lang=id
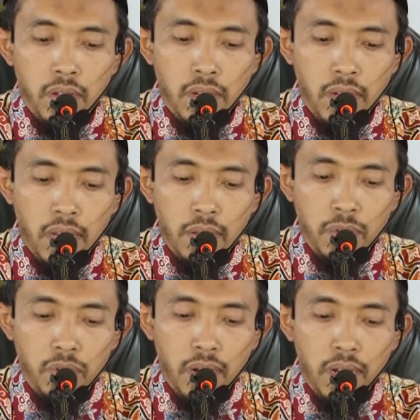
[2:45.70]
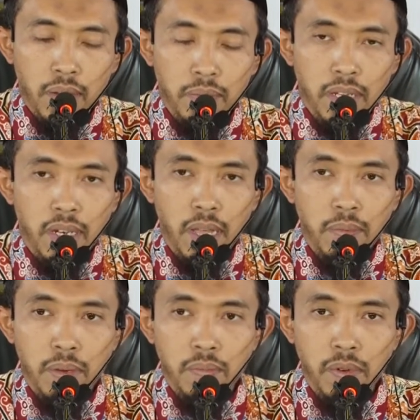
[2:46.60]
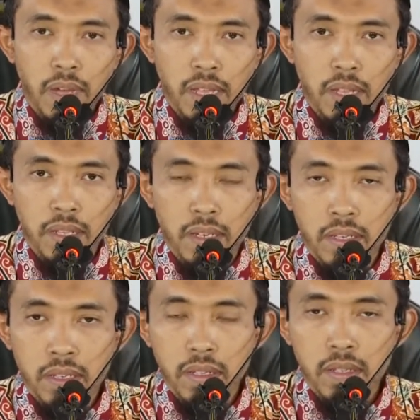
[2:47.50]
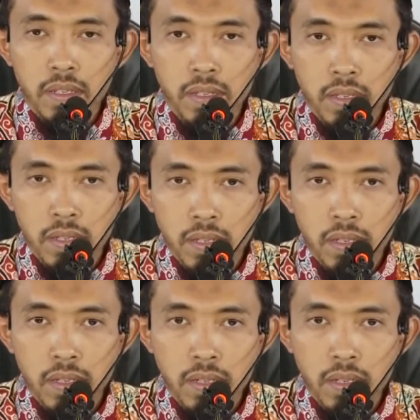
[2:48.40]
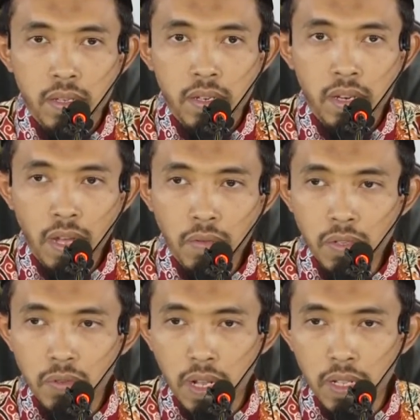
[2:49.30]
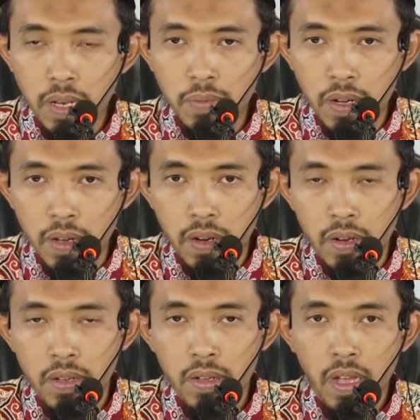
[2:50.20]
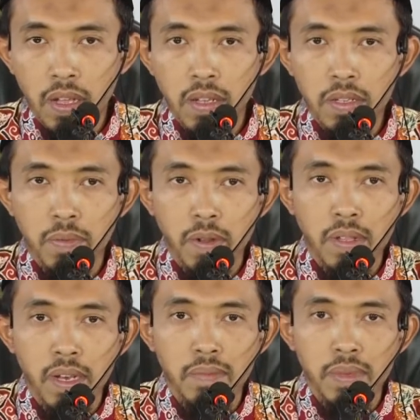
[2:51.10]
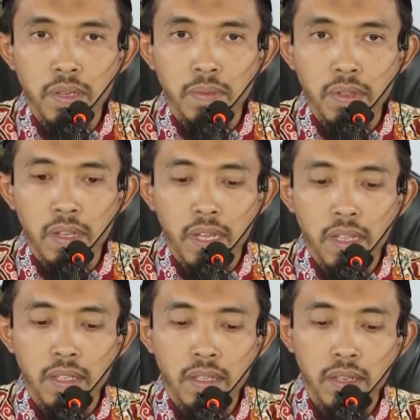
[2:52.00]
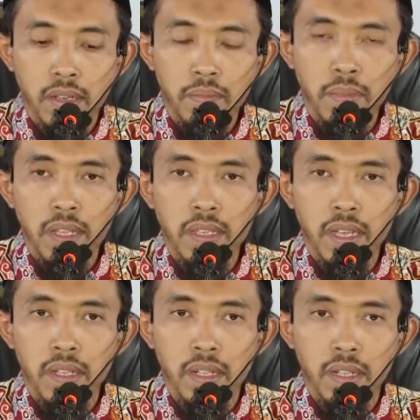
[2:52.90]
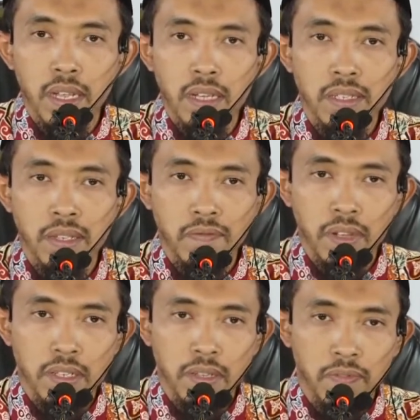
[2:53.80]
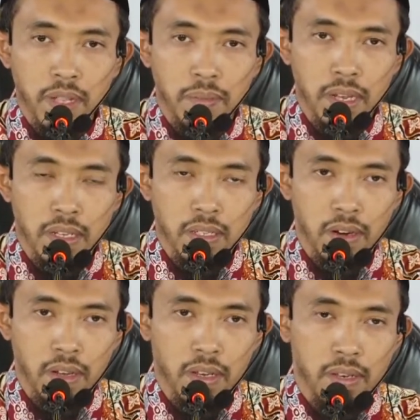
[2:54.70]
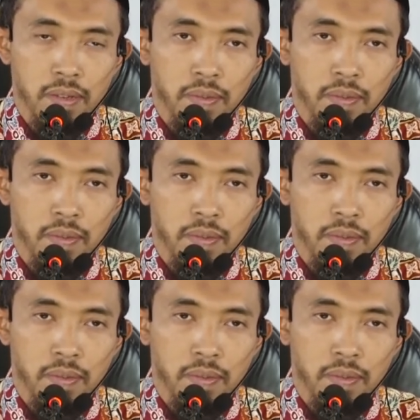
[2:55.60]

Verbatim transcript: di dalam kurang lebih 80 ayat ini di awal surat Al-Baqarah Allah SWT menyebutkan banyak tentang sifat-sifat Bani Israel